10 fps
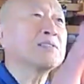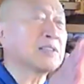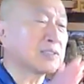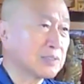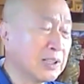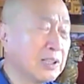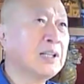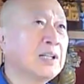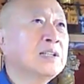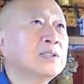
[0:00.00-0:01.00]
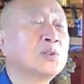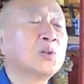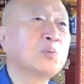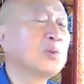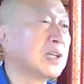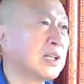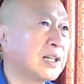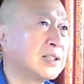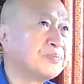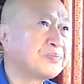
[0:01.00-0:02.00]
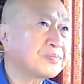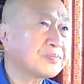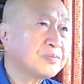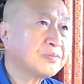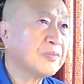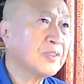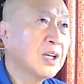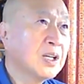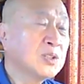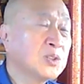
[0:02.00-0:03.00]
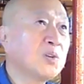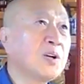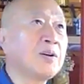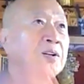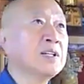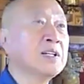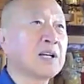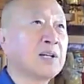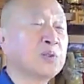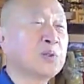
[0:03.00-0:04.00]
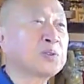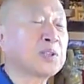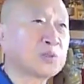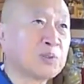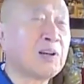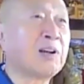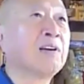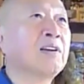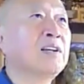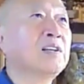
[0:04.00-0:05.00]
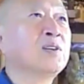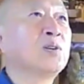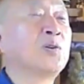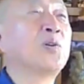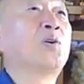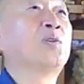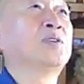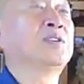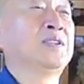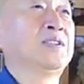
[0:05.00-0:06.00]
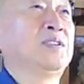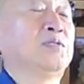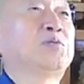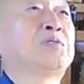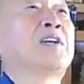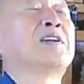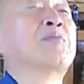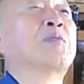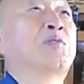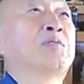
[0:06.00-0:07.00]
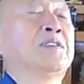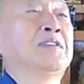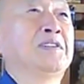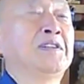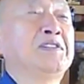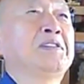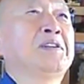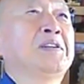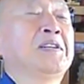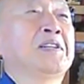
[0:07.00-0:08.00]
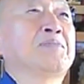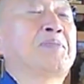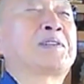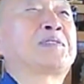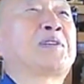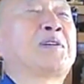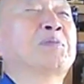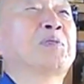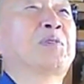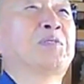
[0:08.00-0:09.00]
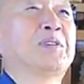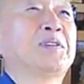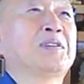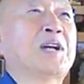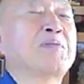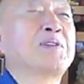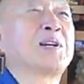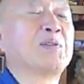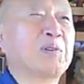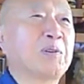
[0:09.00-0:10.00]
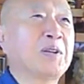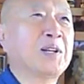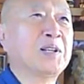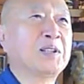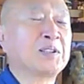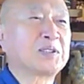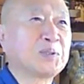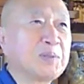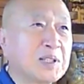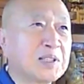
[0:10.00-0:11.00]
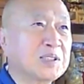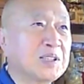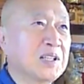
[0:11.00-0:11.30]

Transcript: んですね。そういうもんじゃない。それは観音菩薩は、このウクライナも、ね、パキスタンも、アメリカも、すべて